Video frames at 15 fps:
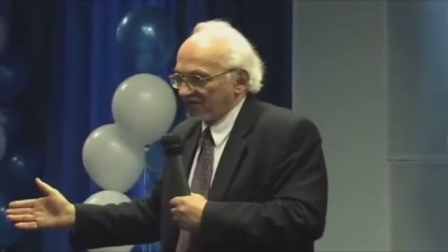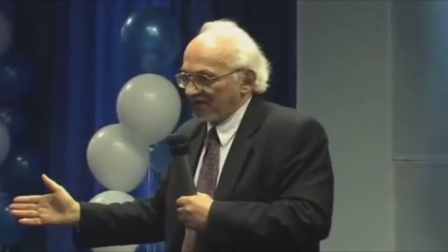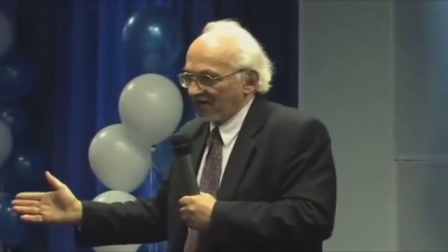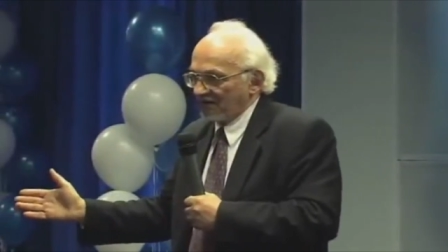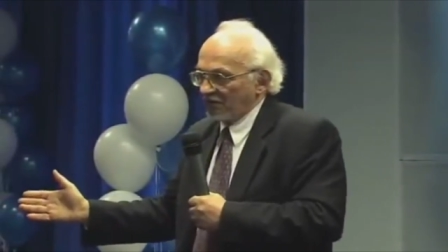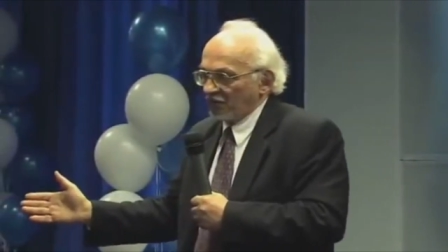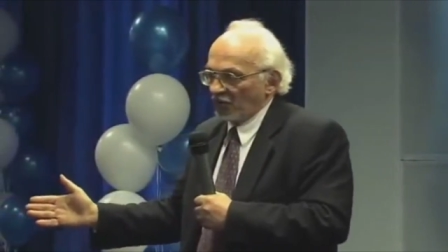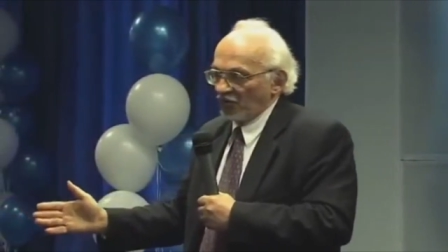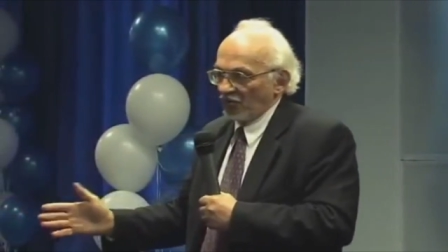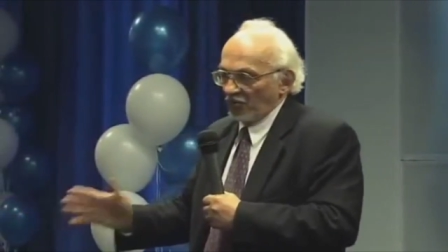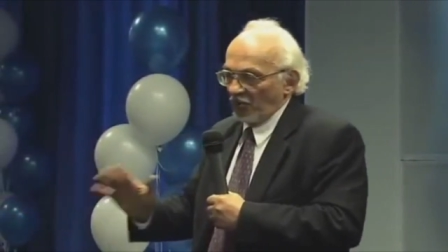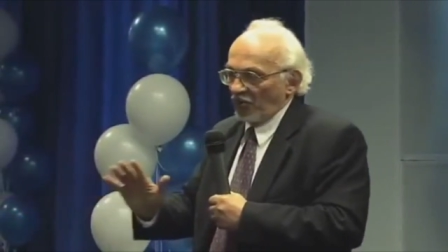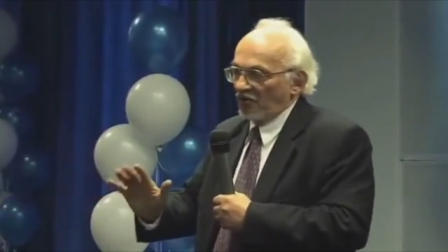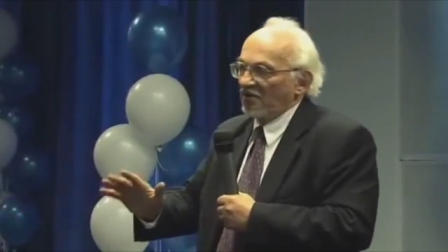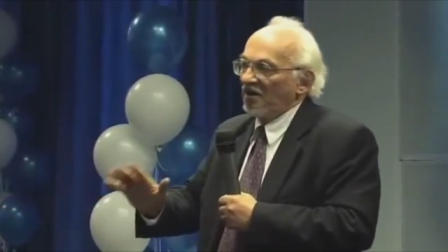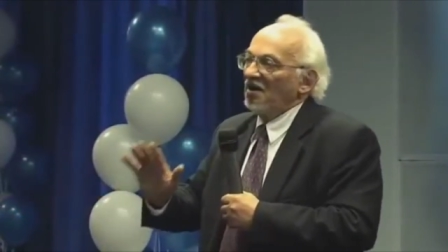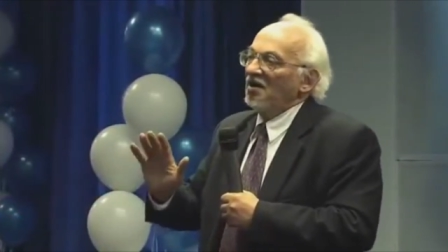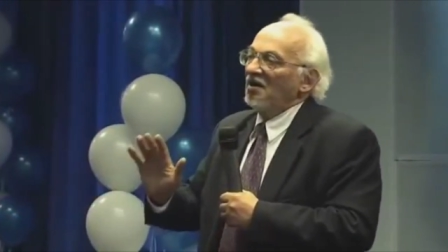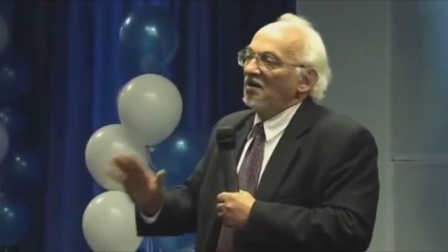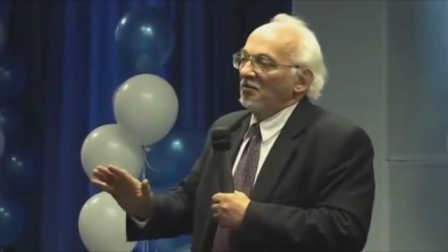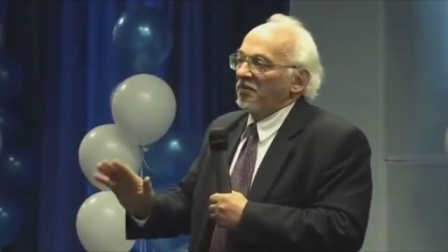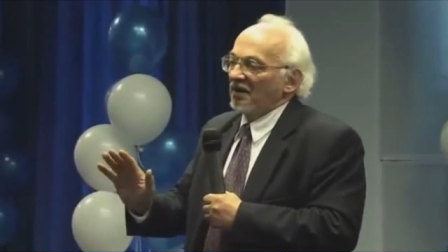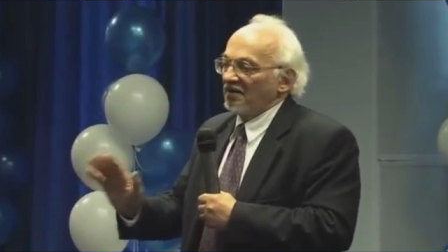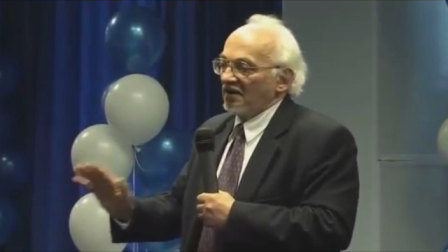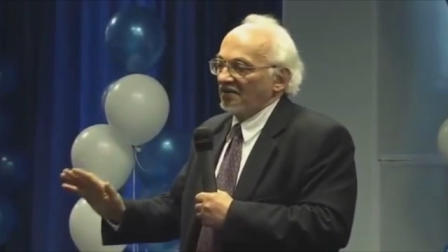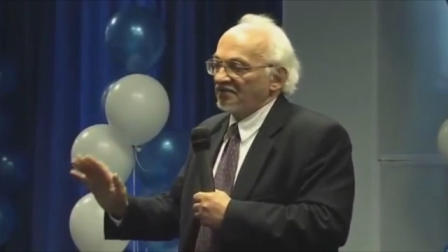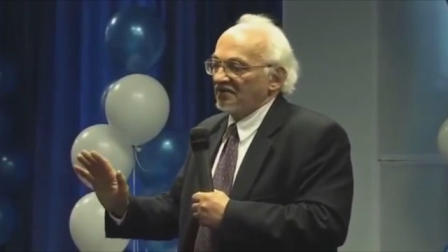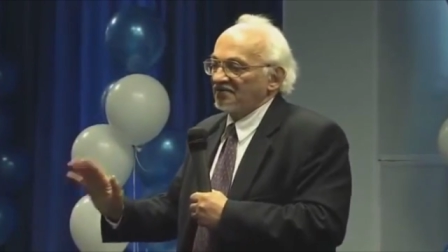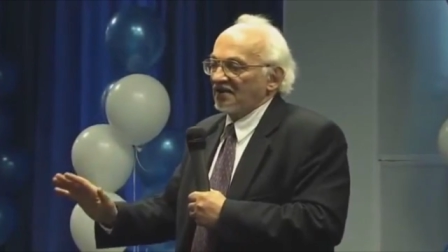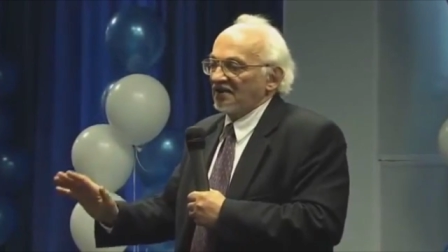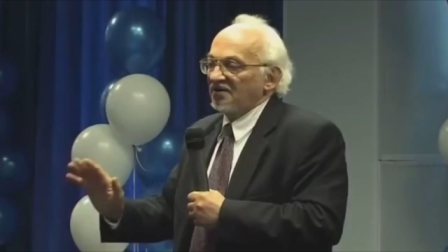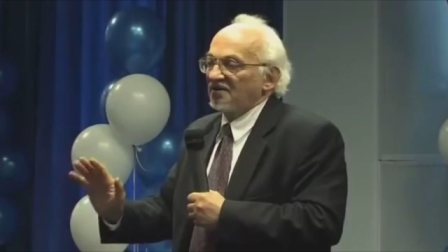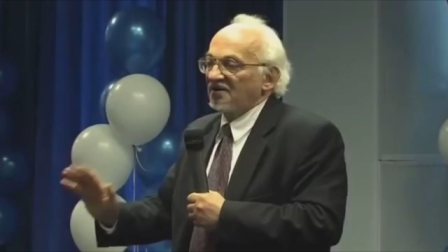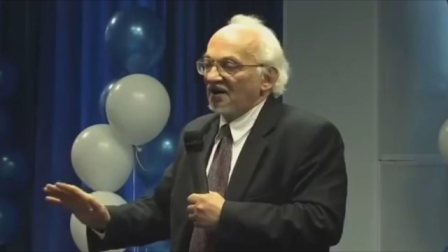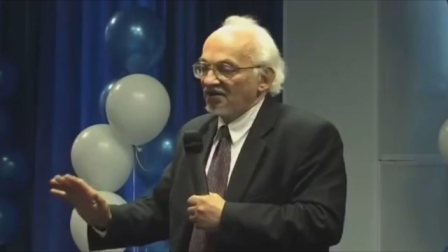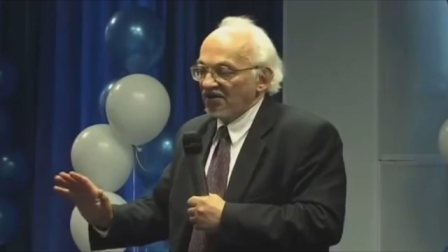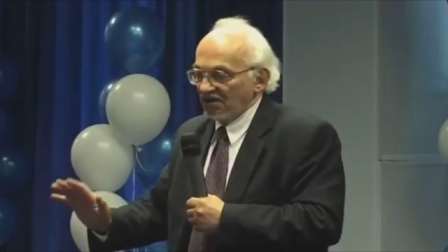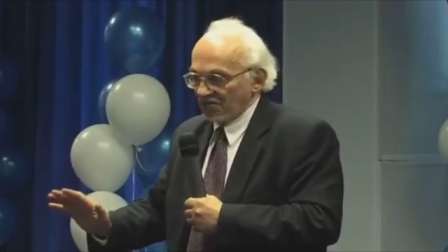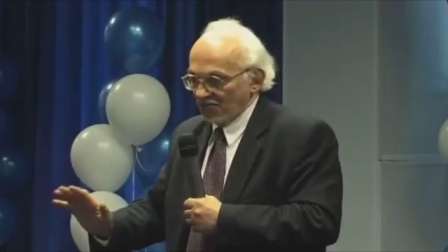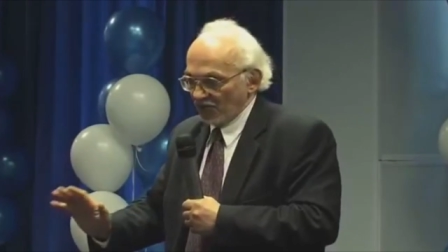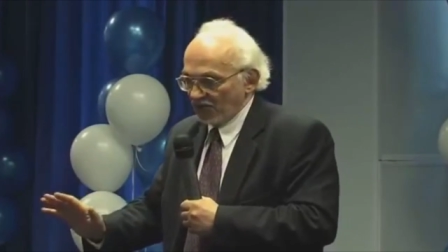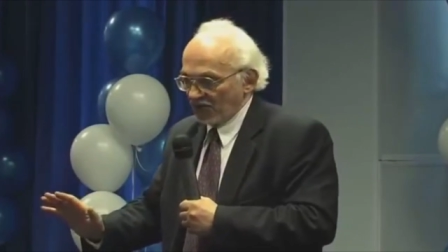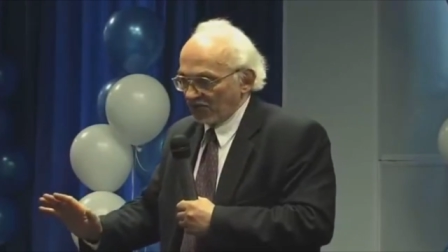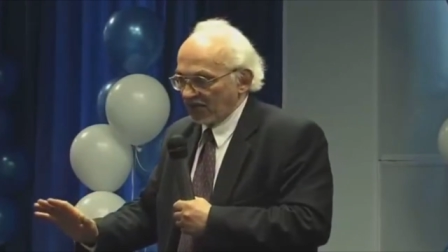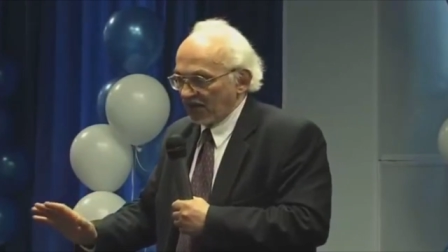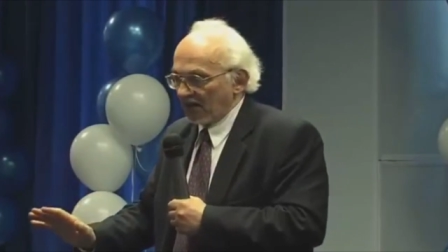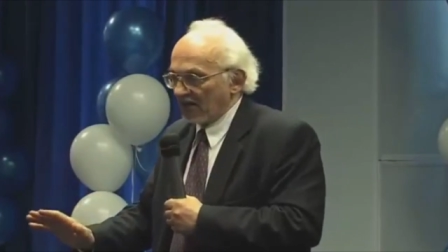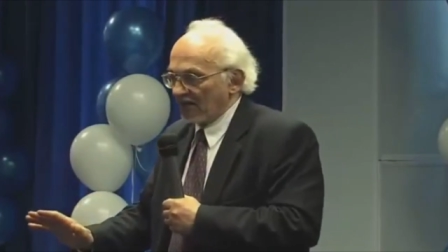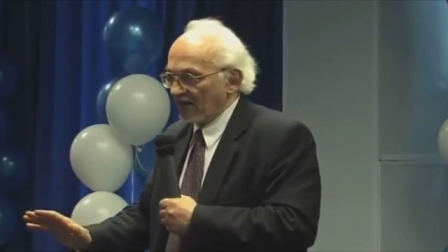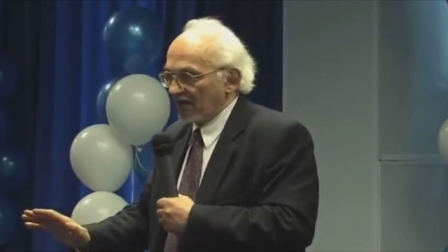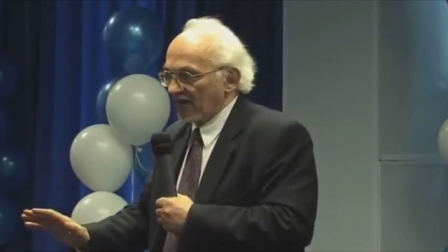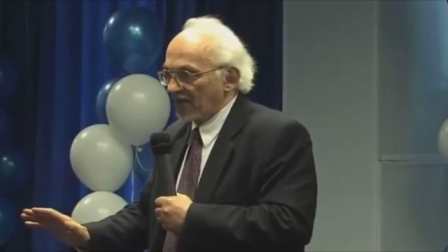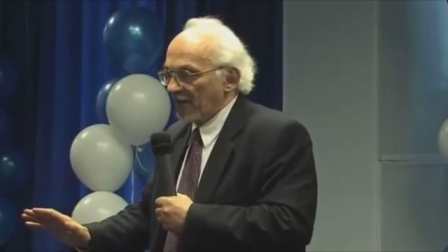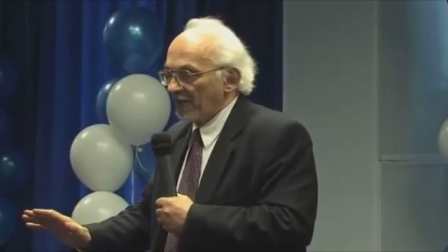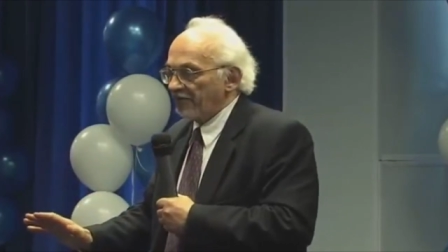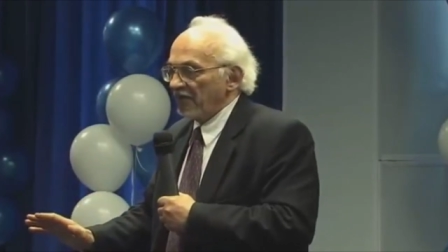Слава Богу, Бог пока, так сказать, хранит, будем так говорить.